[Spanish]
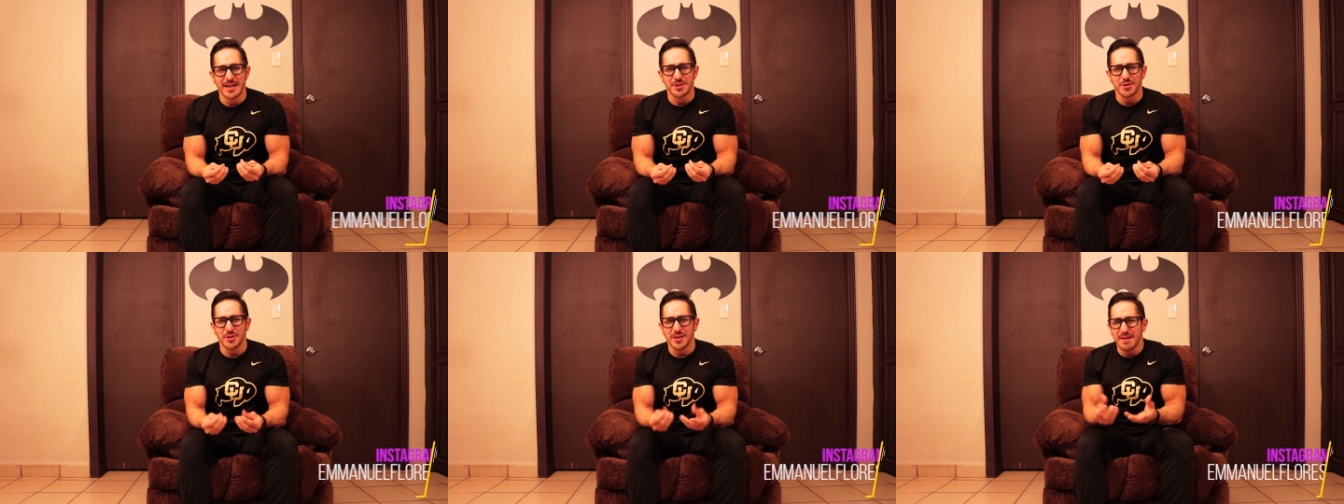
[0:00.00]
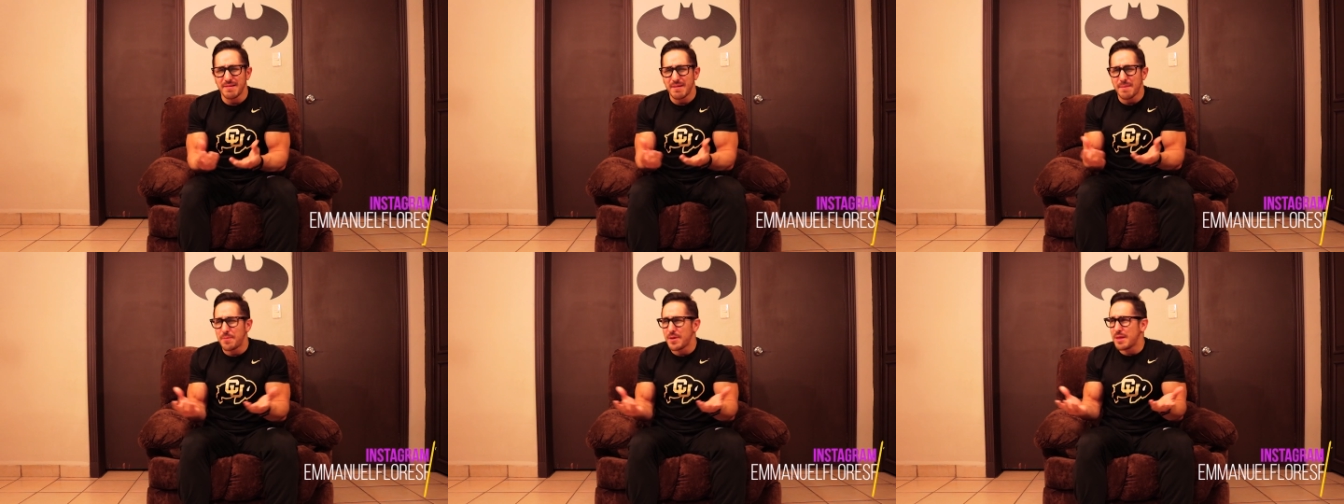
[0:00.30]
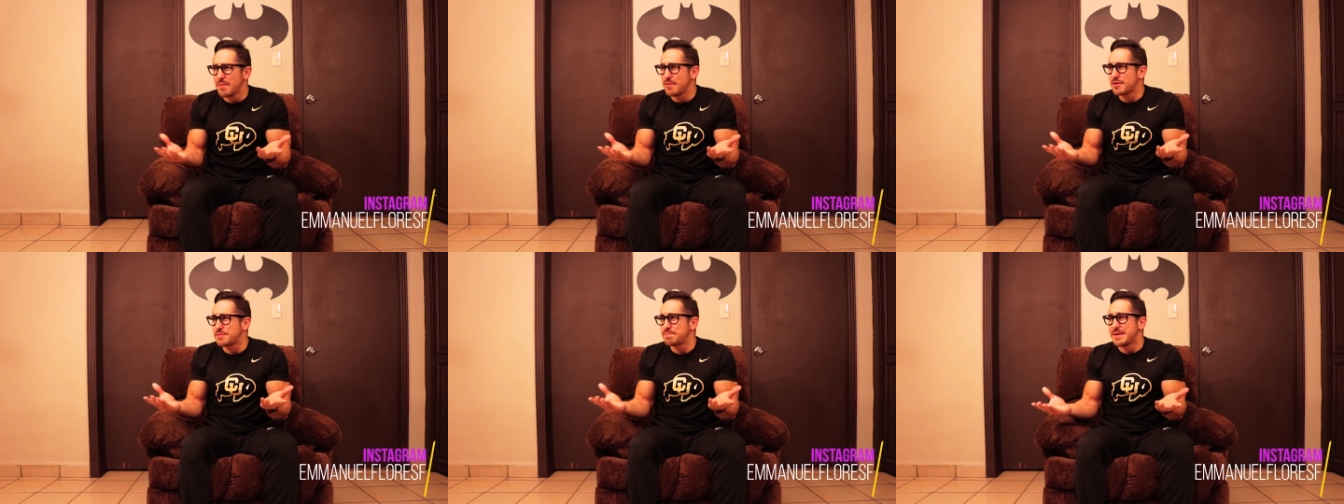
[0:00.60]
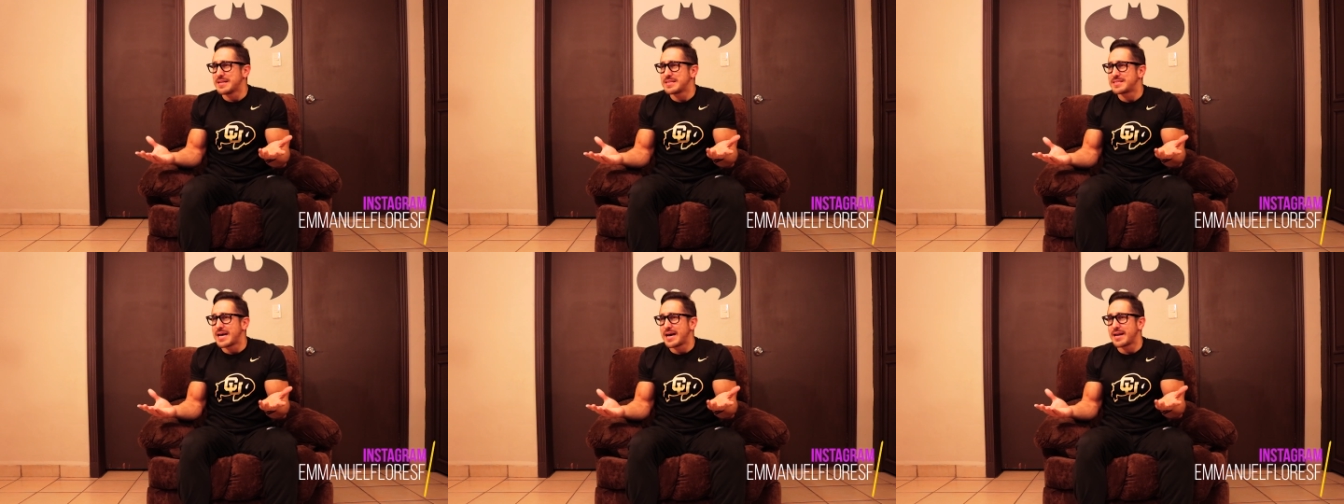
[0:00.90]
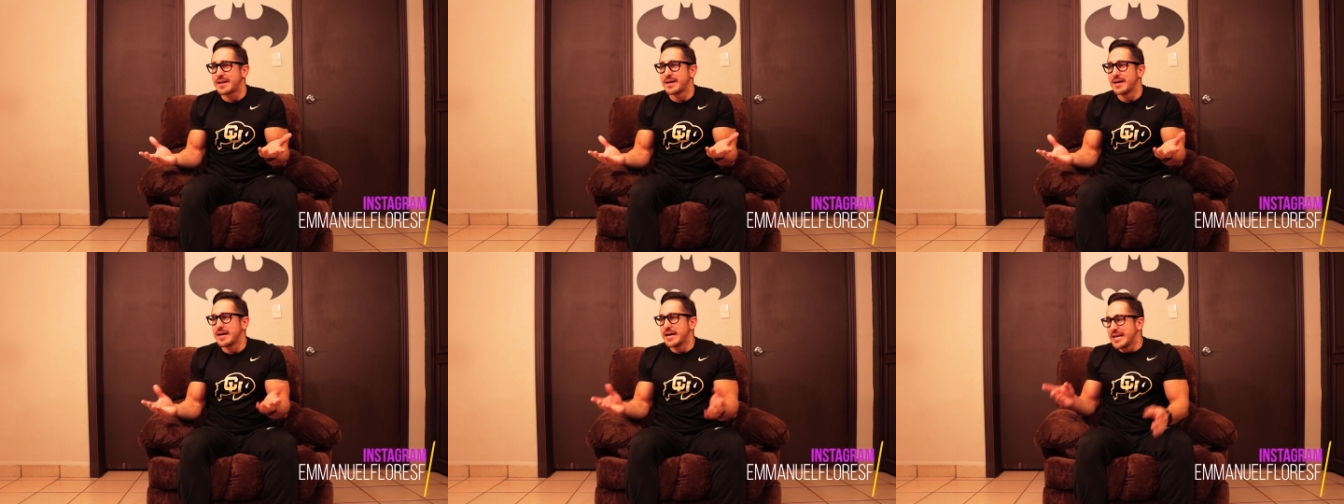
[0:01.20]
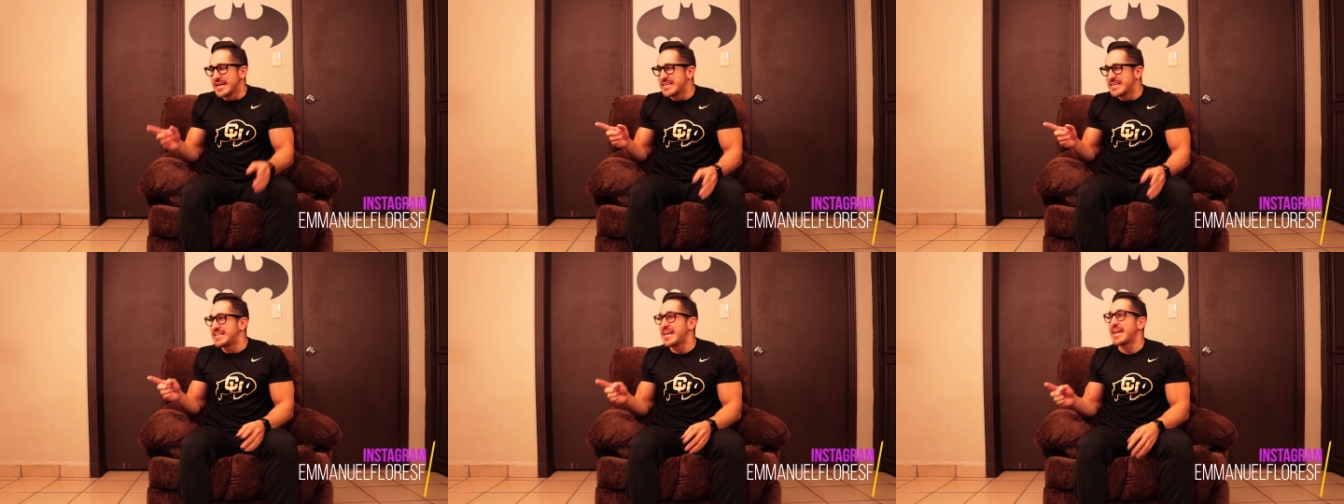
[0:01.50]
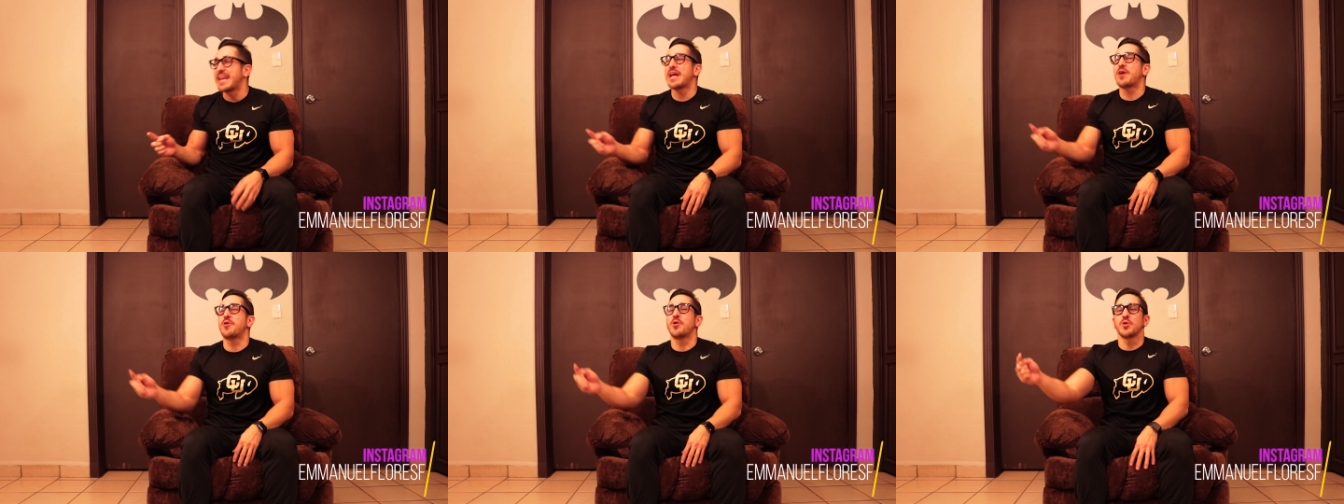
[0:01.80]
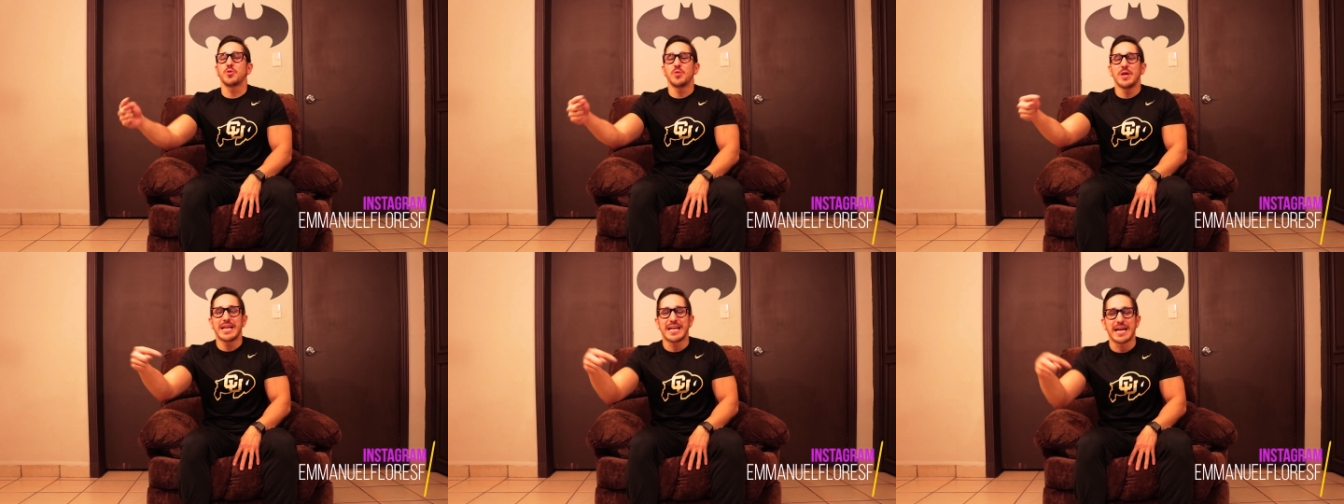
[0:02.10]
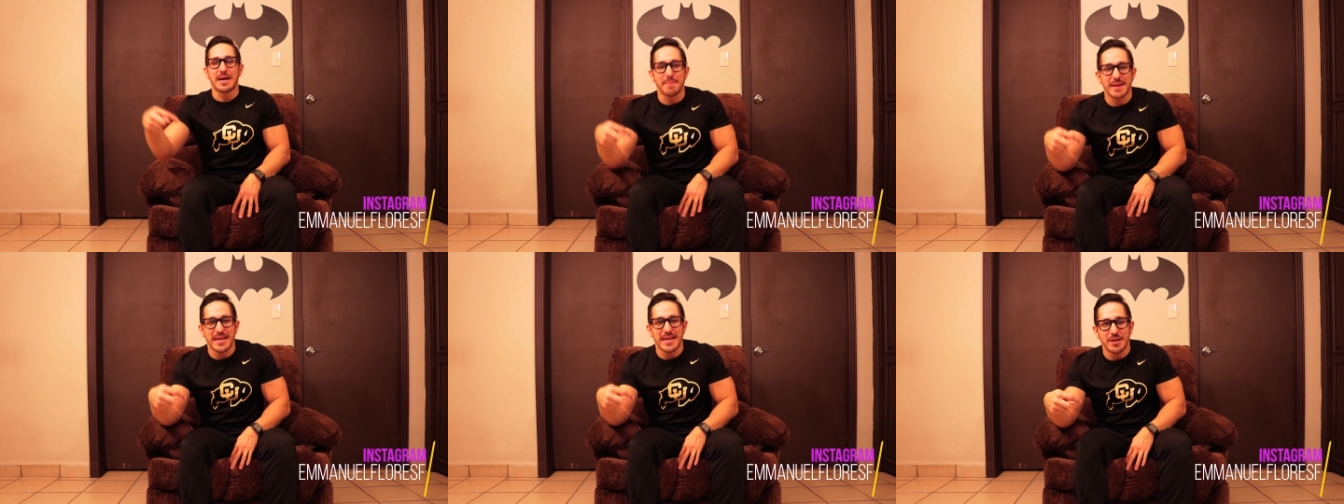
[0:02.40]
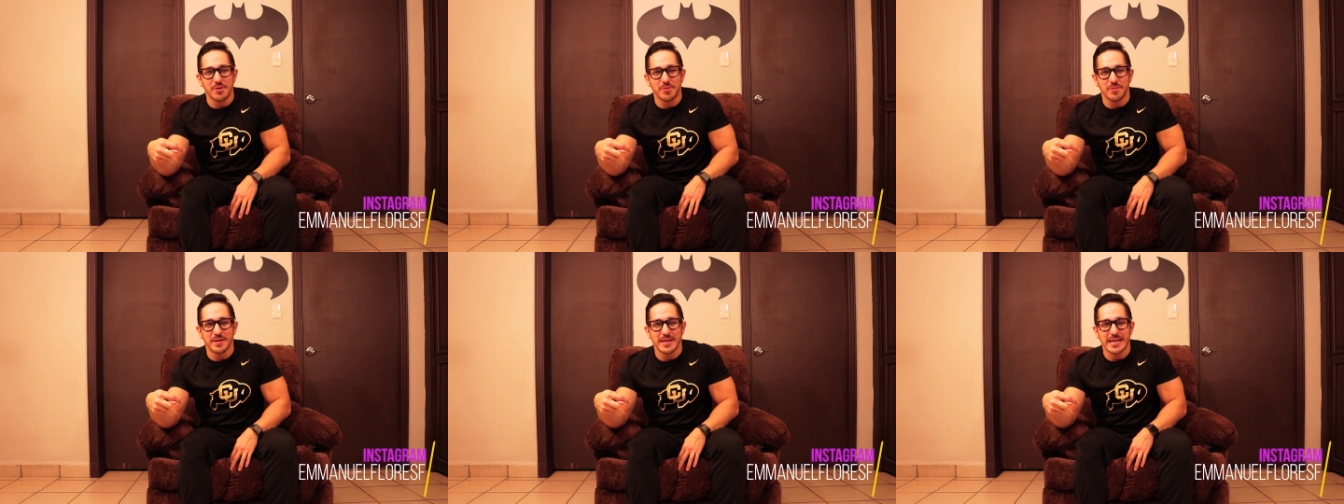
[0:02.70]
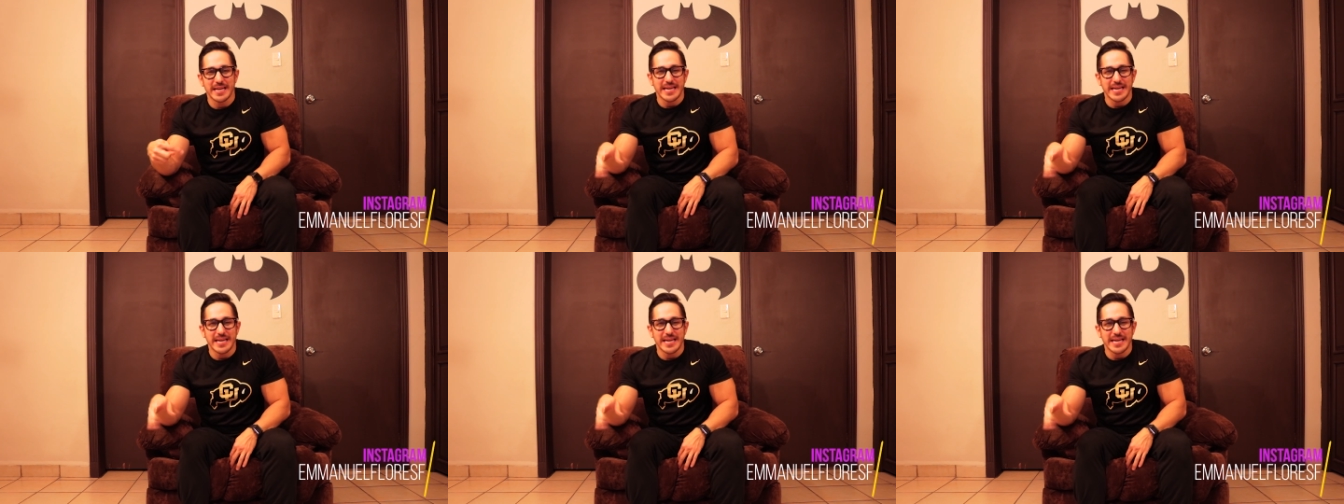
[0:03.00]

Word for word: todavía podemos pensar, y si recorto el camino,